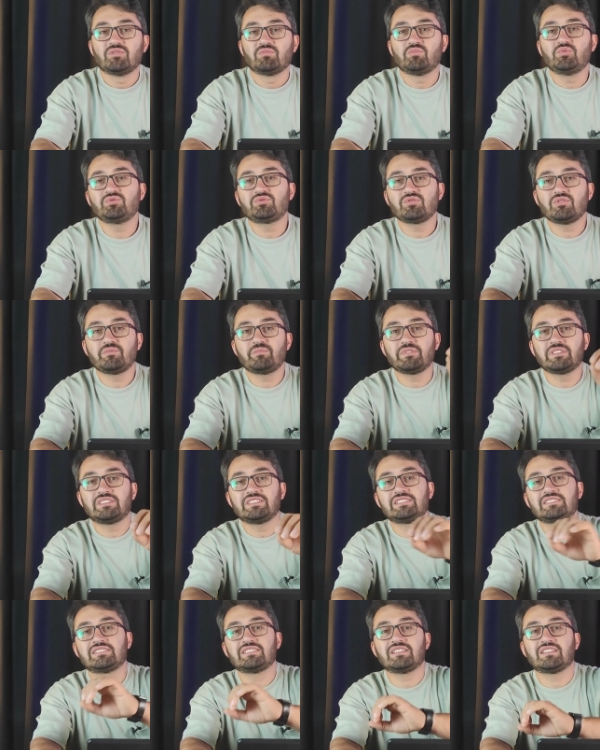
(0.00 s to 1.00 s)
Bu sohbeti
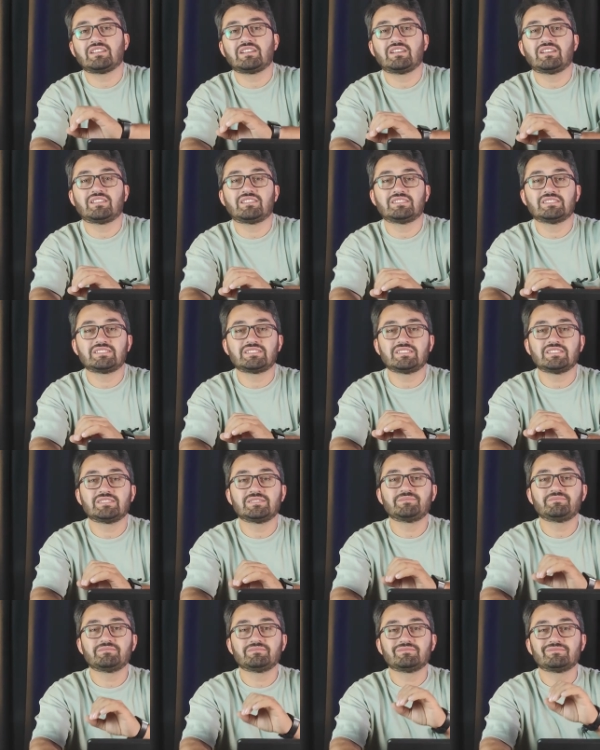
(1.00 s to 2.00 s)
izleyen
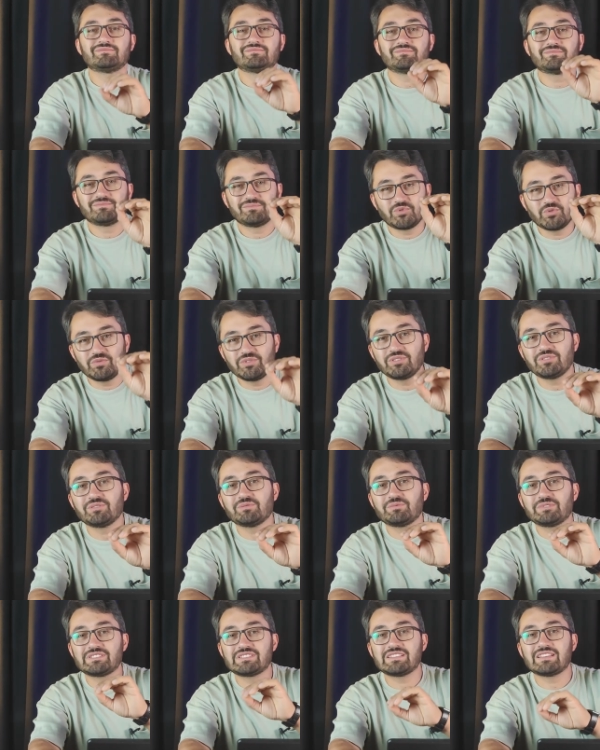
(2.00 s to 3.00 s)
kardeşlerim, bu
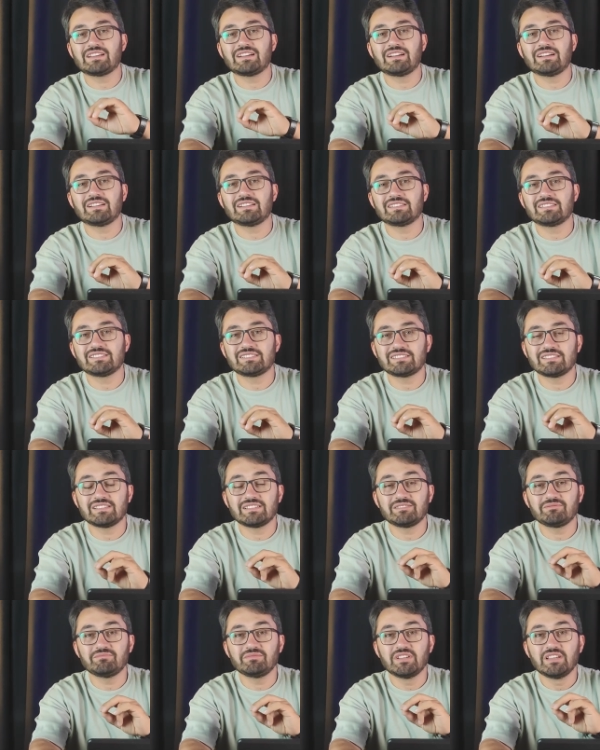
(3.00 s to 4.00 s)
videomu izleyen
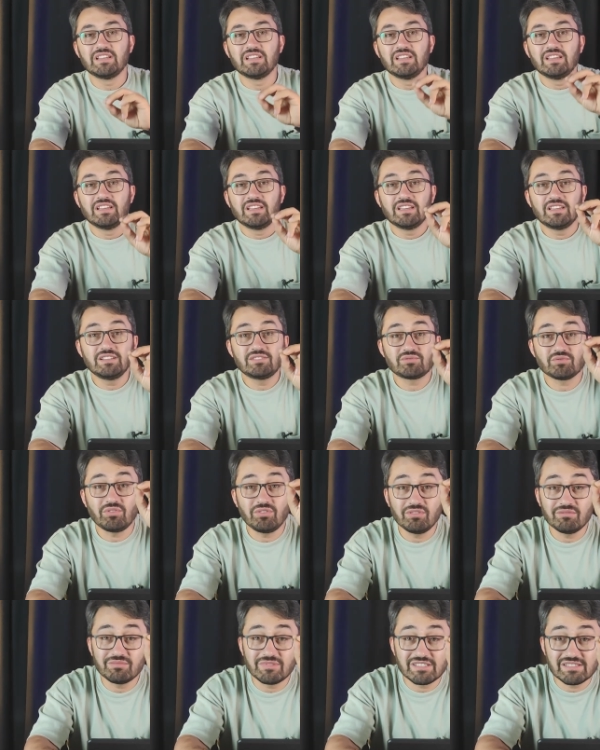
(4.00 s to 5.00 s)
kardeşlerim hiç
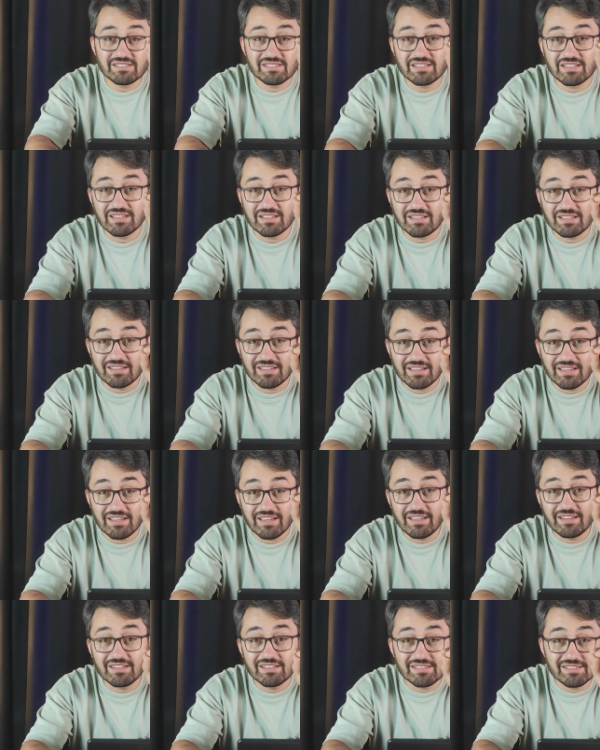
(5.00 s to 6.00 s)
olmazsa
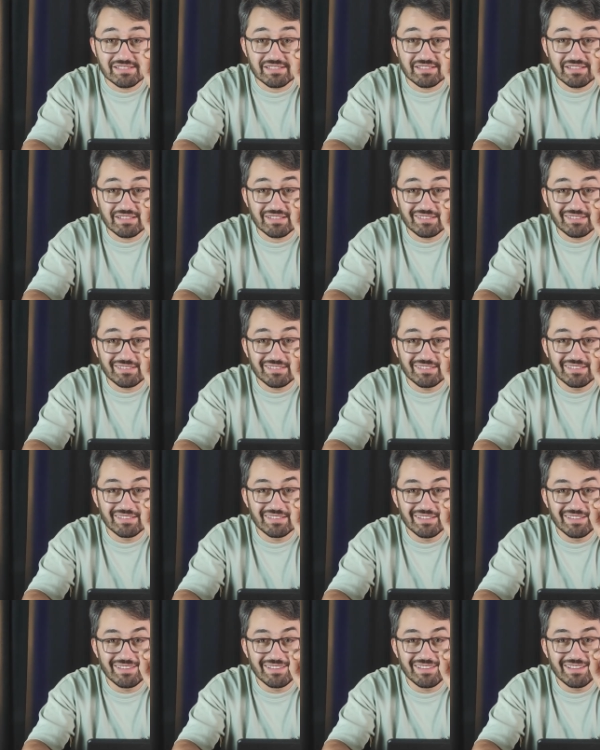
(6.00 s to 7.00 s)
en azından
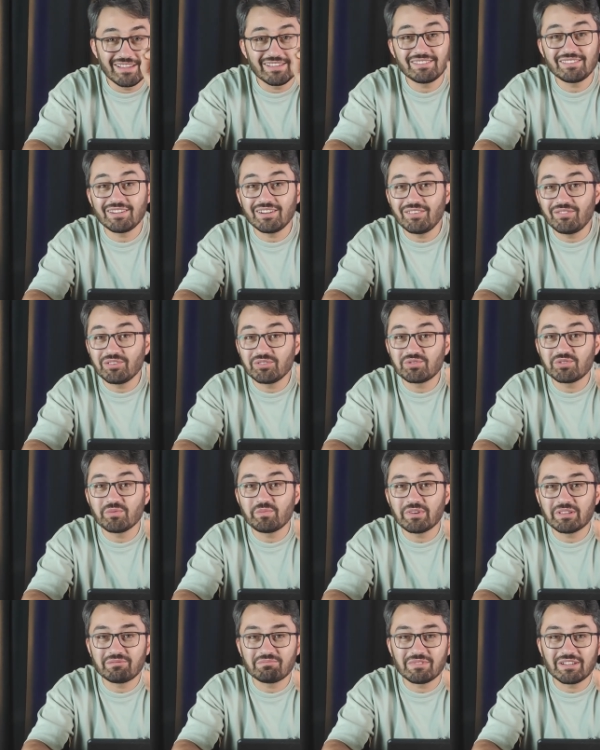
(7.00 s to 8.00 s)
etrafa çöp
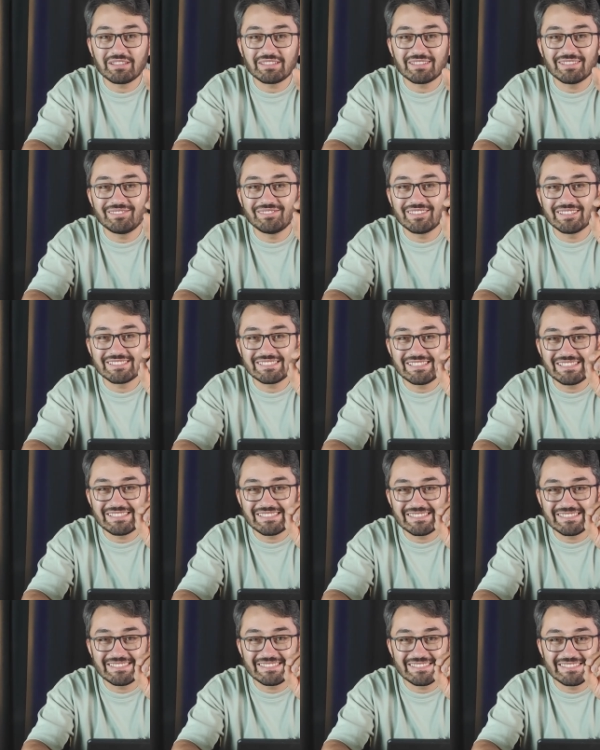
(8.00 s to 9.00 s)
atmaktan
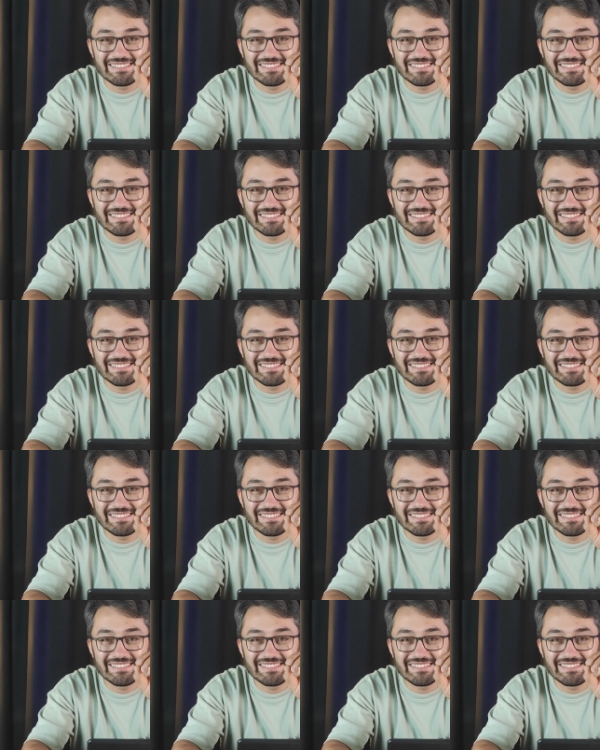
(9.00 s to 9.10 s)
vazgeçin.